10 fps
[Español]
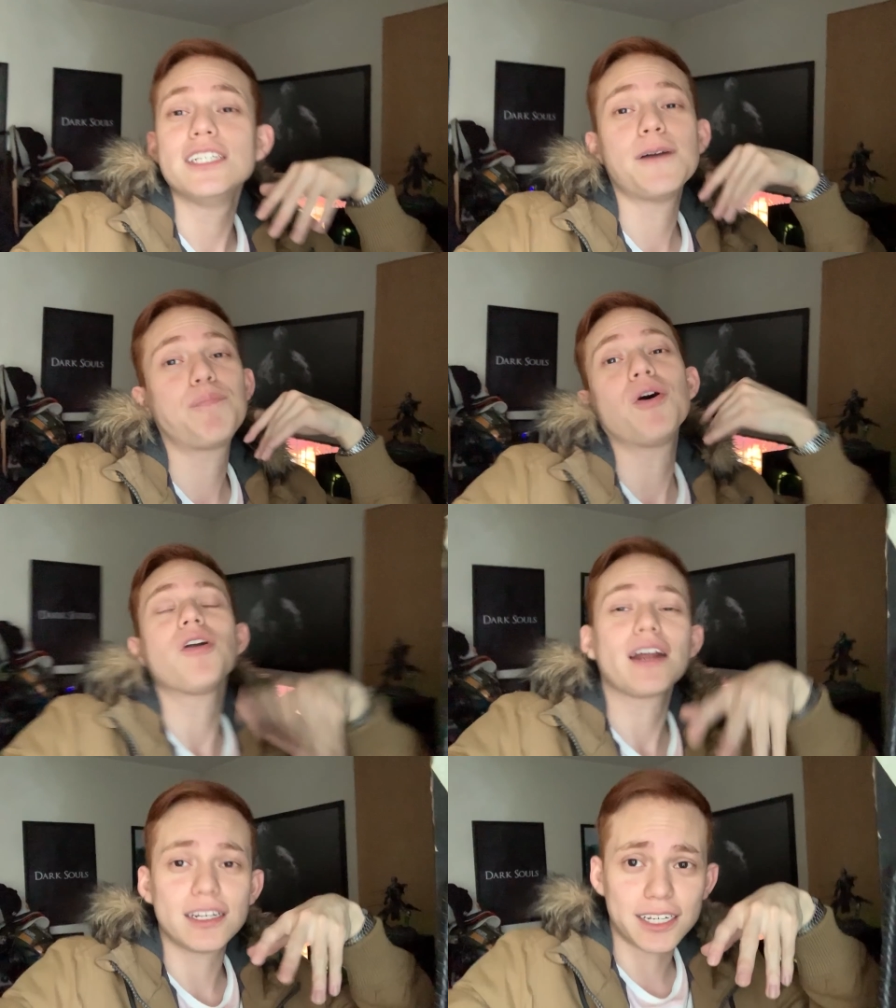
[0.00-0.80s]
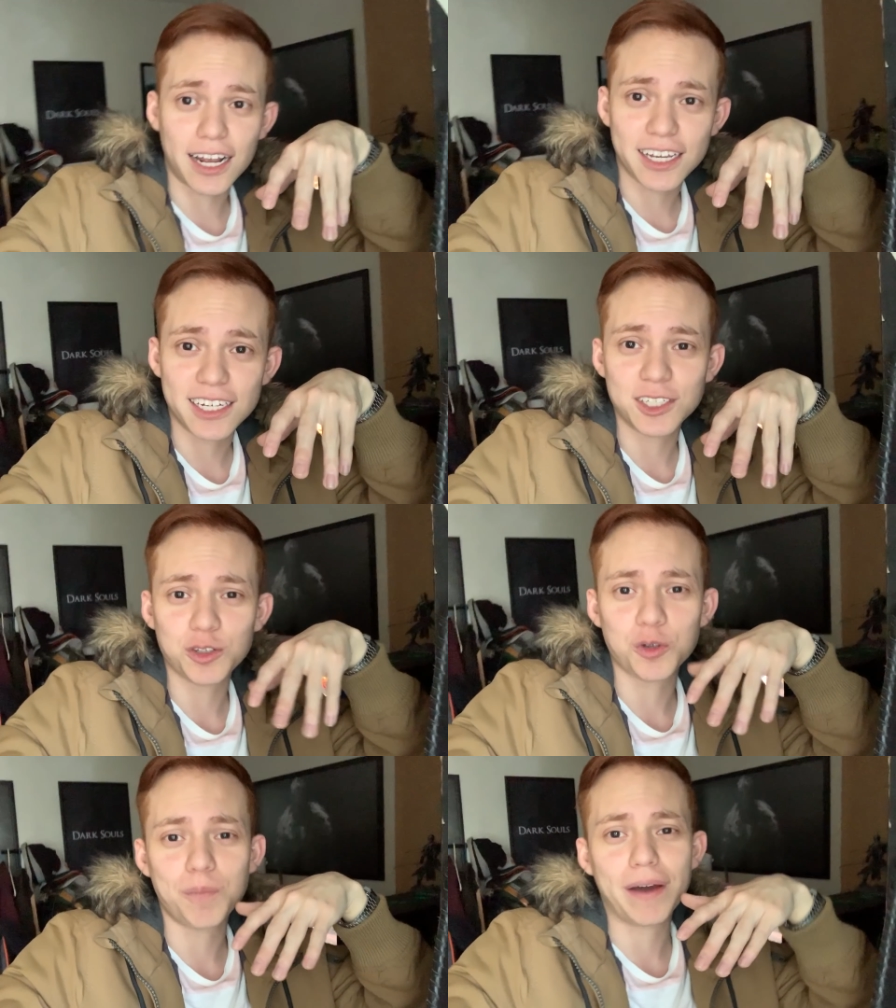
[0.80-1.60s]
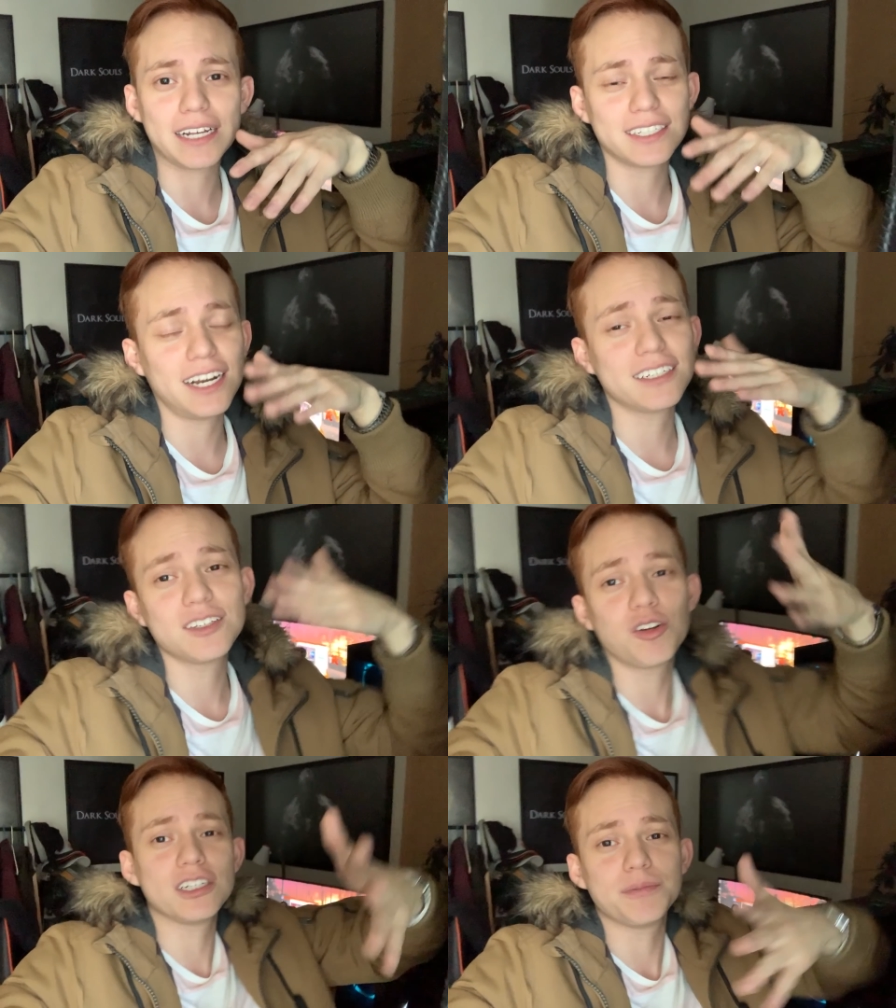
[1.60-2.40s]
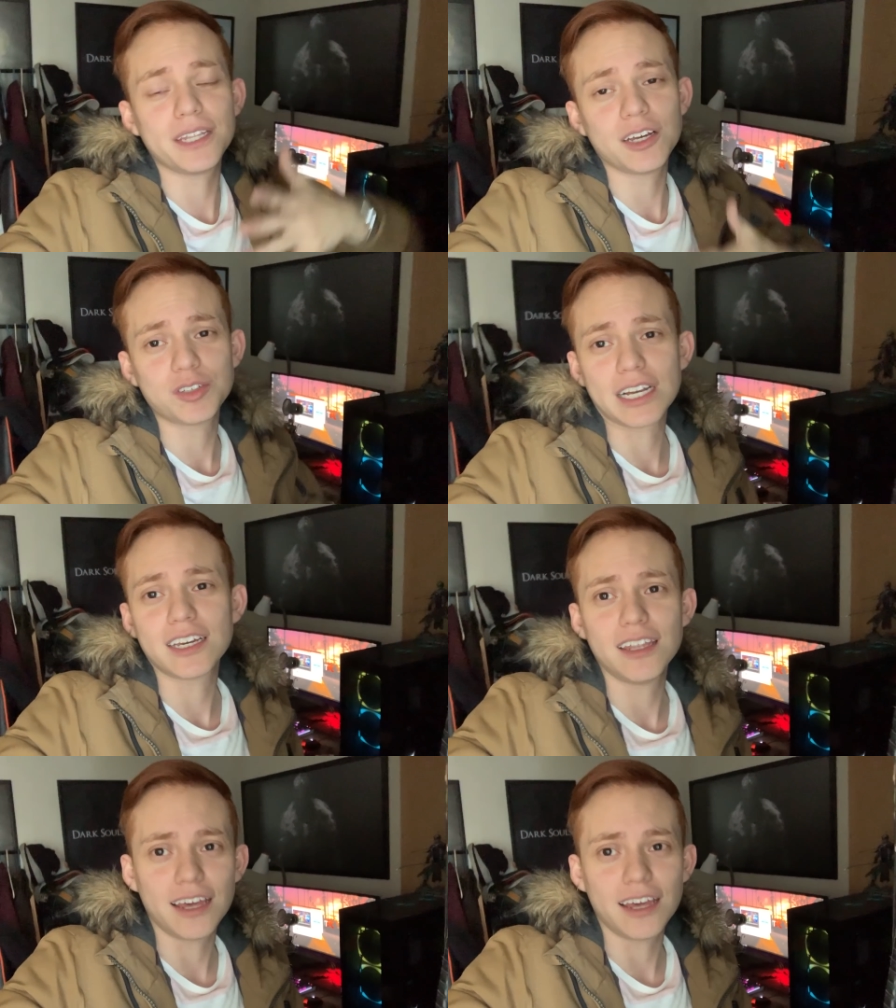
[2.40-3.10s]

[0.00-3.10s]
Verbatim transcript: yo puedo regresar aquí en YouTube para seguir haciéndoles videos aquí